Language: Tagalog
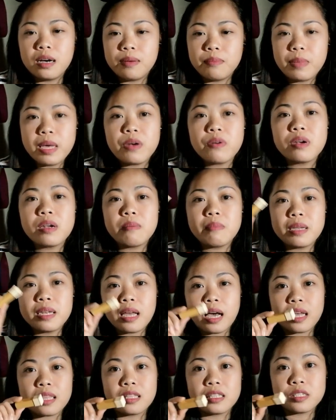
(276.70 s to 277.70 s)
meron naman
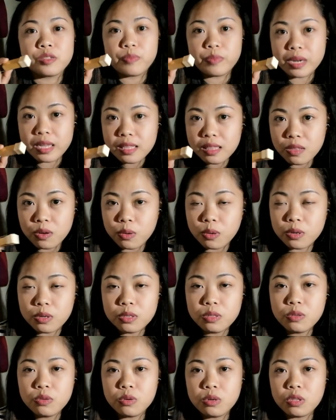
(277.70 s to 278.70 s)
naka-display
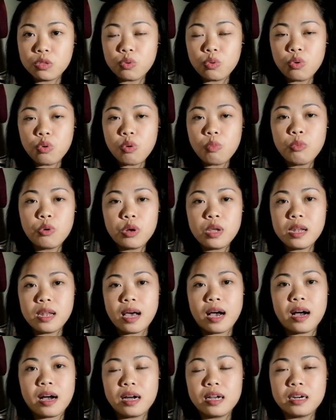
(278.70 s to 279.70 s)
doon. Ituro mo na
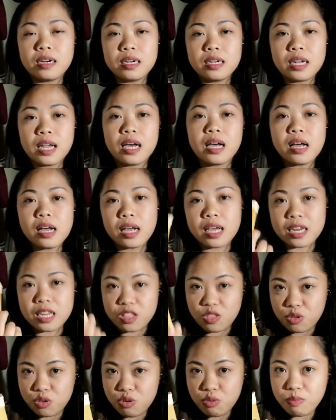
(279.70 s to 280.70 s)
lang na
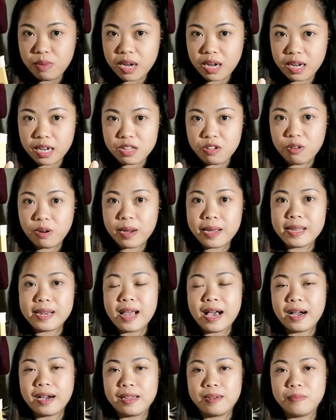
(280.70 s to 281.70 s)
ganito yung, mang, yung
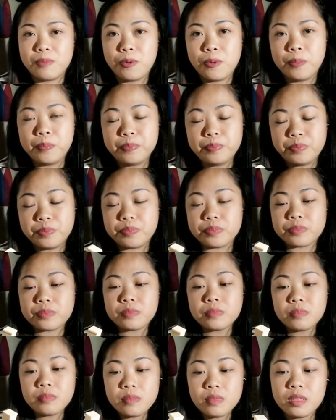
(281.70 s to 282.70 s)
kailangan mo.
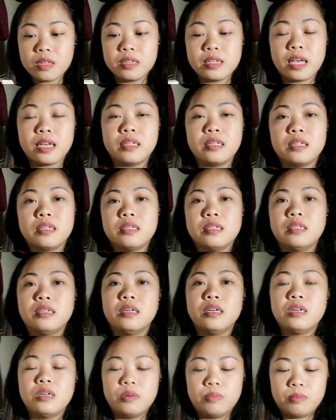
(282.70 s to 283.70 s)
Yan.
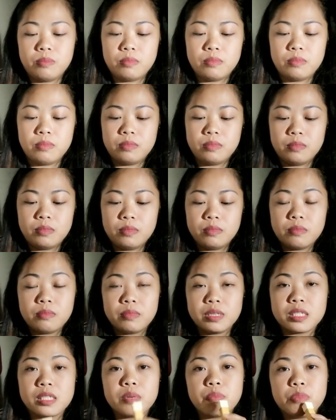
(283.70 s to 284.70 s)

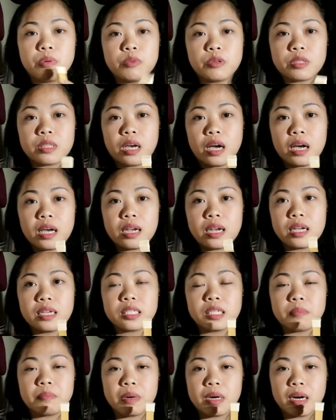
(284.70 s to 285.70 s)
Basta pumunta ka lang
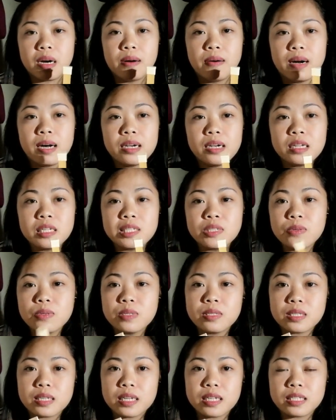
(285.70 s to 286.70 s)
sa paggawaan ng
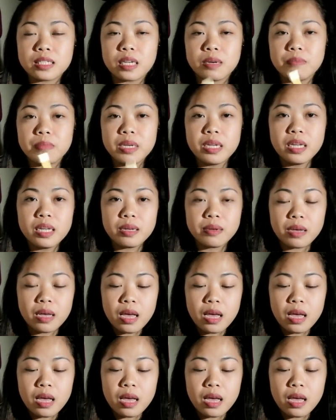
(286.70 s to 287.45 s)
susi, sabi,